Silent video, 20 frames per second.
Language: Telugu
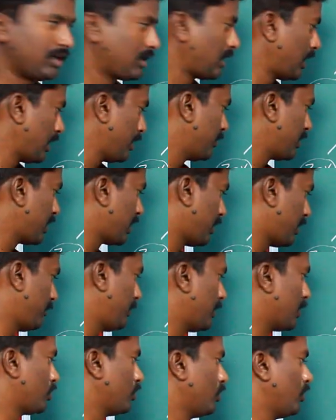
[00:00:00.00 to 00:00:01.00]
కరీంనగర్
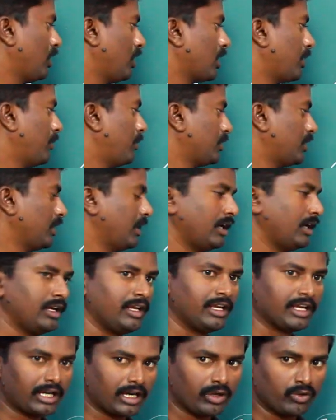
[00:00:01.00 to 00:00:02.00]
అభ్యర్థితో లేకపోతే
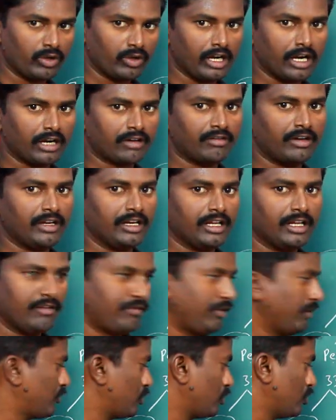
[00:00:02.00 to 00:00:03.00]
ఇక్కడ ఉండేటువంటి
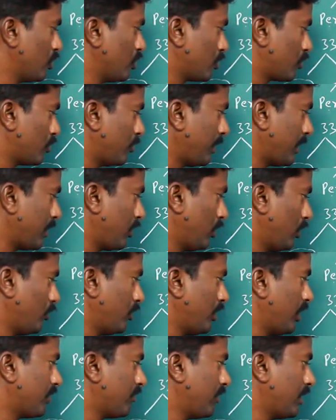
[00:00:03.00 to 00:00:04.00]
ఫిఫ్త్ జోన్ పరిధిలో
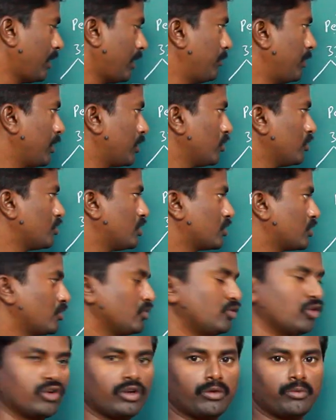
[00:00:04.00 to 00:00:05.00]
ఉండేటువంటి అభ్యర్థితో సిక్స్త్
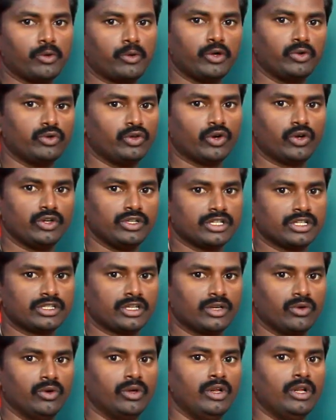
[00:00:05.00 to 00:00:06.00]
జోన్లో పోయి ఉద్యోగం
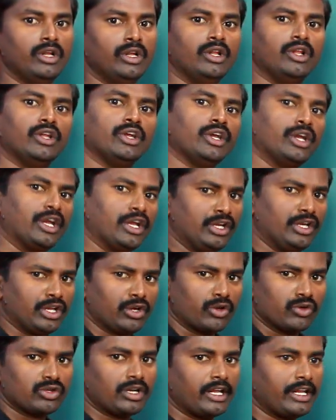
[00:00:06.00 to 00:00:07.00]
చేస్తాడు ఎన్ని
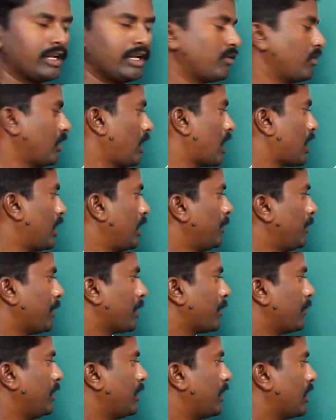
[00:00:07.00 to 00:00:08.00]
రోజులైనా కూడా అక్కడనే
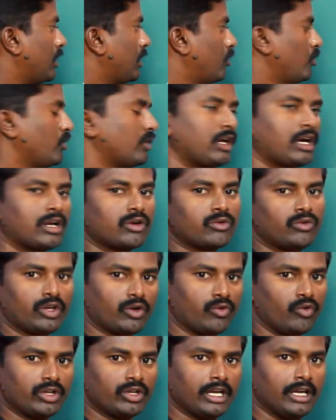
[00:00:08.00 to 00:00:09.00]
పర్మనెంట్గా ఉంటా అనుకుంటే
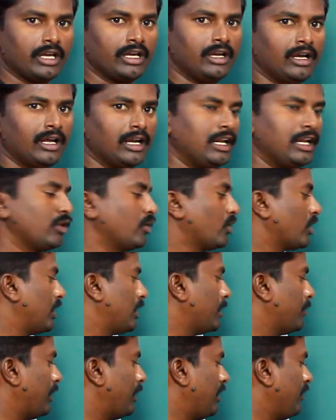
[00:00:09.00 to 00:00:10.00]
ఓకే లేదు
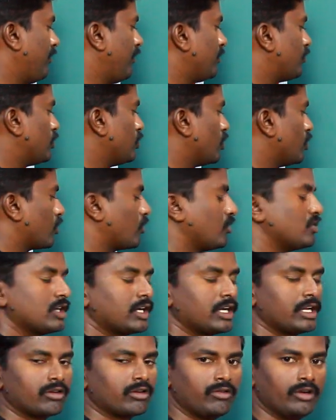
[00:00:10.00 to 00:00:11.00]
అనంటే మళ్ళీ ఫిఫ్త్ జోన్కి
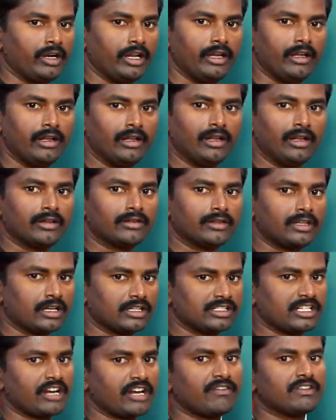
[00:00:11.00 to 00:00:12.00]
వచ్చాడు అనుకోండి తన
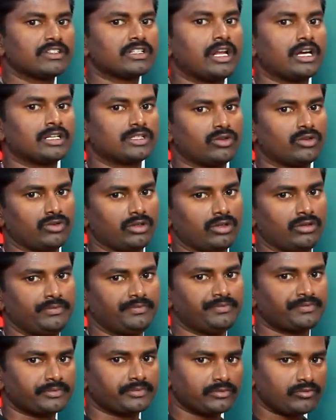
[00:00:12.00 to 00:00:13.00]
సర్వీస్ లాస్ అవుతాడు
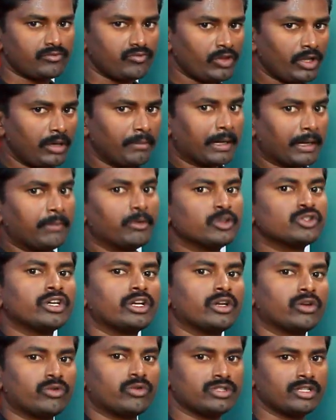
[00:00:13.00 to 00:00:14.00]

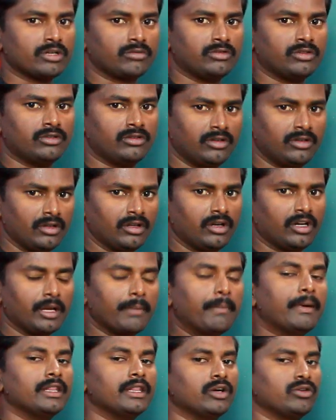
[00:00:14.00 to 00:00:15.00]
ప్రమోషన్లో కొంచెము
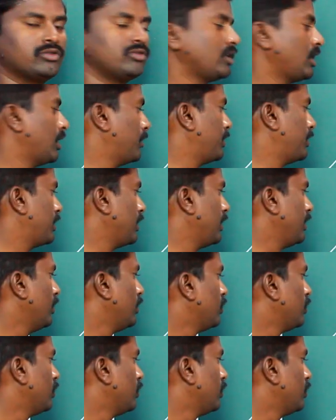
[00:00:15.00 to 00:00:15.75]
ఇబ్బంది అవుతుంది కాబట్టి